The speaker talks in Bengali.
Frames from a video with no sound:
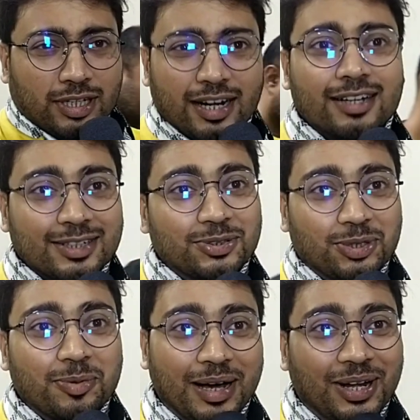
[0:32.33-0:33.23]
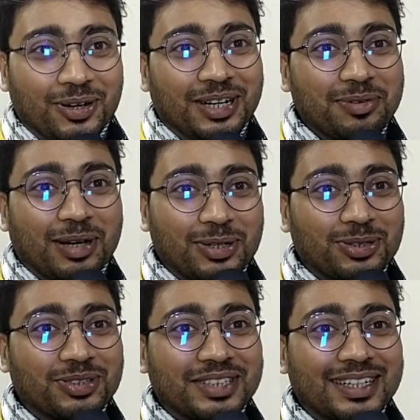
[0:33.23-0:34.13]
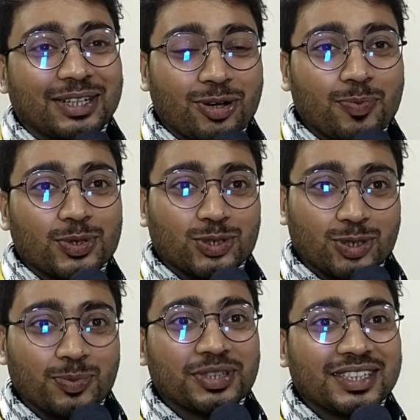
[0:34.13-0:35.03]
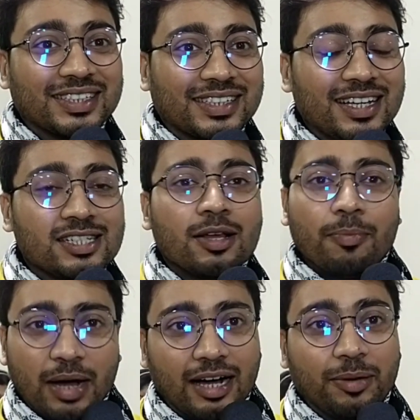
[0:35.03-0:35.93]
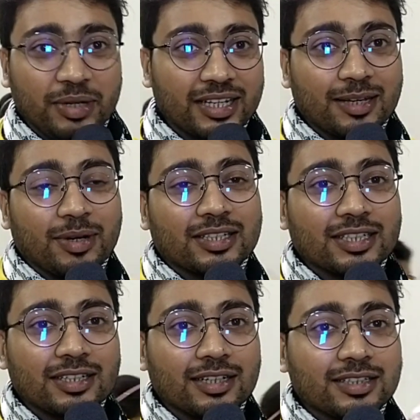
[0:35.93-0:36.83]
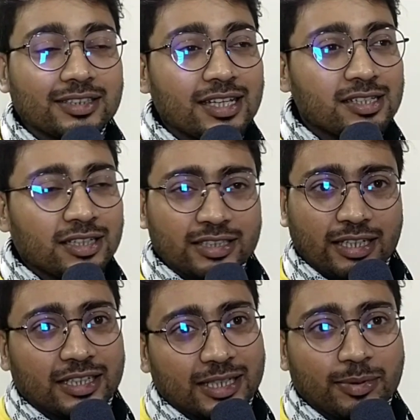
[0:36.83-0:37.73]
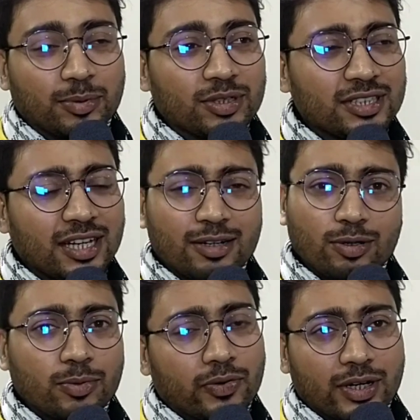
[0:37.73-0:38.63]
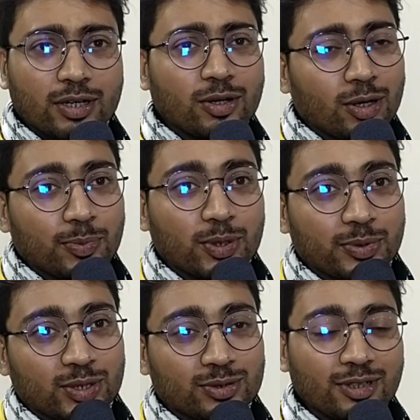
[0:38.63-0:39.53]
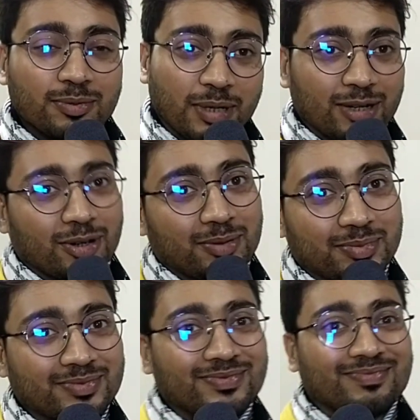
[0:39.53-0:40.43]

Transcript: চেহারা স্বাস্থ্যটা ভালো হলে ভালো হতো যা দেখে অভ্যস্ত সব্যসাচীকে বা আবিরকে বাচ্চা আংটিতে সেই হিসাবে বলছি আর ওভারঅল গল্প খুব সুন্দর ভালো গল্প